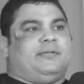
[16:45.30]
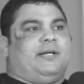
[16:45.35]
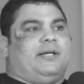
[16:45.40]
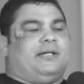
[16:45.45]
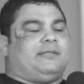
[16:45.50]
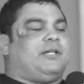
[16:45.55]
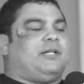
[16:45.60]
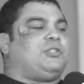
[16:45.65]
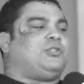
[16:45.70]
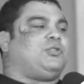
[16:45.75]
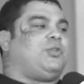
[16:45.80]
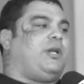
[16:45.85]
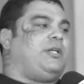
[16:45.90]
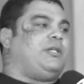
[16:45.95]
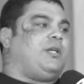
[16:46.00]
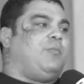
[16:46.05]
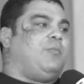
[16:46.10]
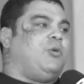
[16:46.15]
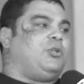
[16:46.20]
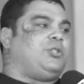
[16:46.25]
Essa história
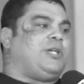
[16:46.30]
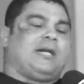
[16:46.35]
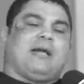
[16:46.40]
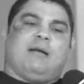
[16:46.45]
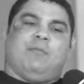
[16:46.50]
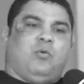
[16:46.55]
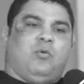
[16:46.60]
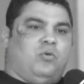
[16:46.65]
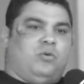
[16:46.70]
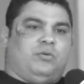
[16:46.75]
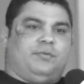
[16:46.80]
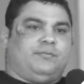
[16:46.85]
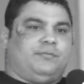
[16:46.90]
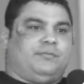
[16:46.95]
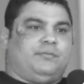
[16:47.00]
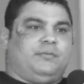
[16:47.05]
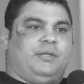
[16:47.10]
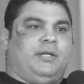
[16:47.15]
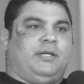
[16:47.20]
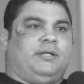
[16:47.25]
de amor já acabou.
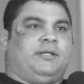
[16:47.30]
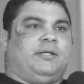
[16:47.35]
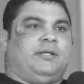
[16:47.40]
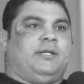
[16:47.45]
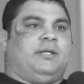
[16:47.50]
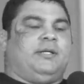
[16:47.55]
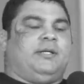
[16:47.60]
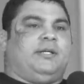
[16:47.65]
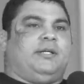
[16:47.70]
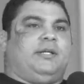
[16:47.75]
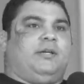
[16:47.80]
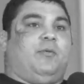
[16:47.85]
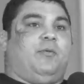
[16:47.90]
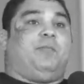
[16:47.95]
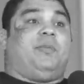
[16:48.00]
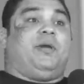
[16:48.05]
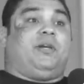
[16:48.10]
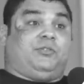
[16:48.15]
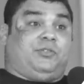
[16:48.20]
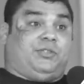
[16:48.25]
Eu
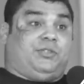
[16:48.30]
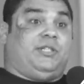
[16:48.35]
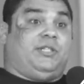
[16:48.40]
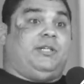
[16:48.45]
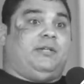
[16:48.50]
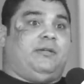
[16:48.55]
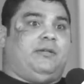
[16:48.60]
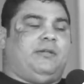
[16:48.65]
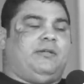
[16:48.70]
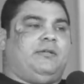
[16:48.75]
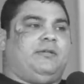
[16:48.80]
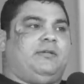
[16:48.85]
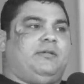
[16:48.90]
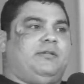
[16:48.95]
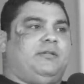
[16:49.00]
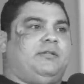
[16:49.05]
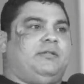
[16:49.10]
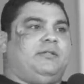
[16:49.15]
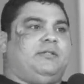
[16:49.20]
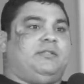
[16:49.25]
penso sim em,
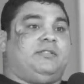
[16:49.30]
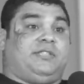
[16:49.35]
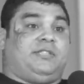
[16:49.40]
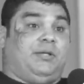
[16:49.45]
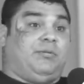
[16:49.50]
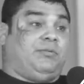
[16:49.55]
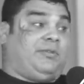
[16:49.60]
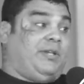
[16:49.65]
ser um